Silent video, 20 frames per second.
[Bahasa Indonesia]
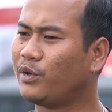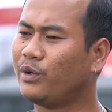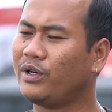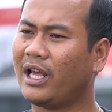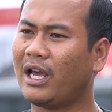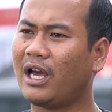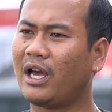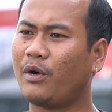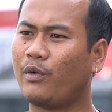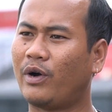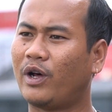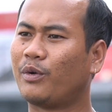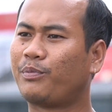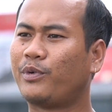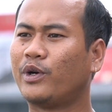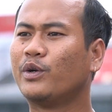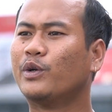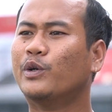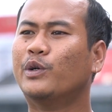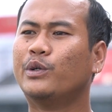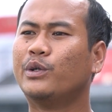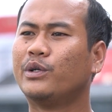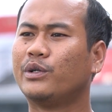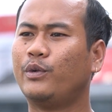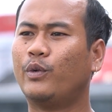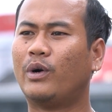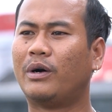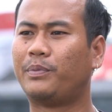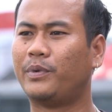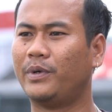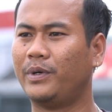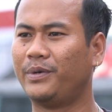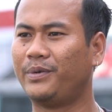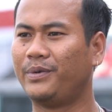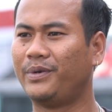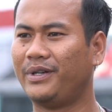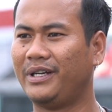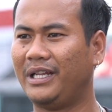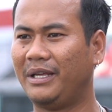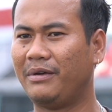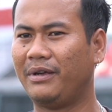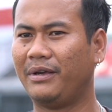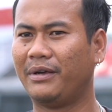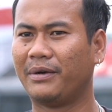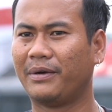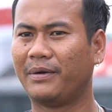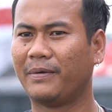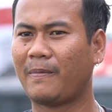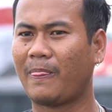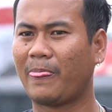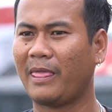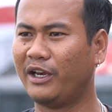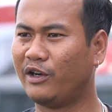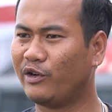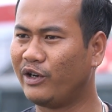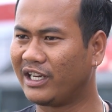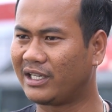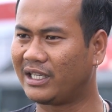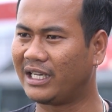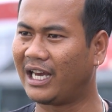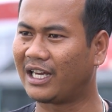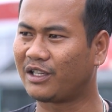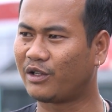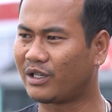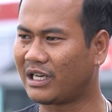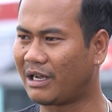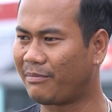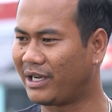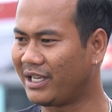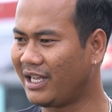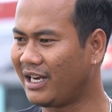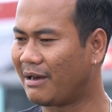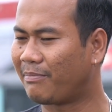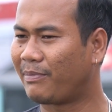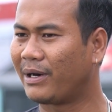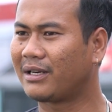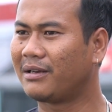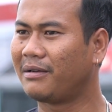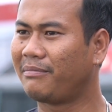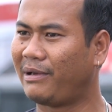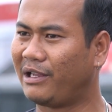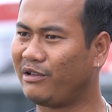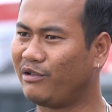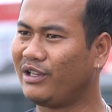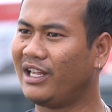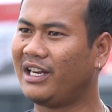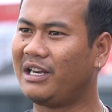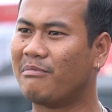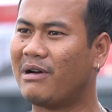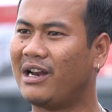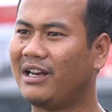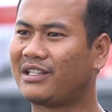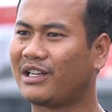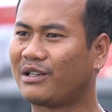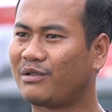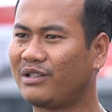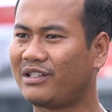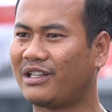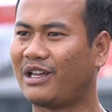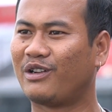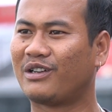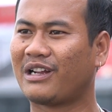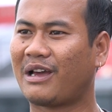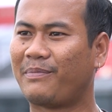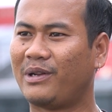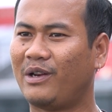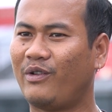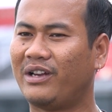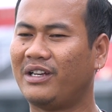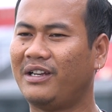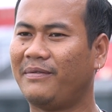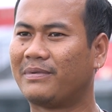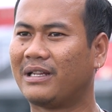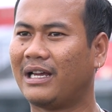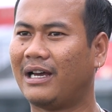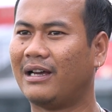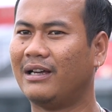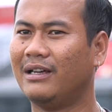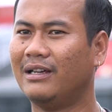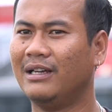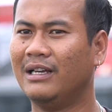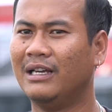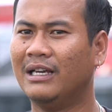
Dunia walaupun U20 di Indonesia, terutamanya dapat venue di Bali satu Stadion Kapten Wian Dipta.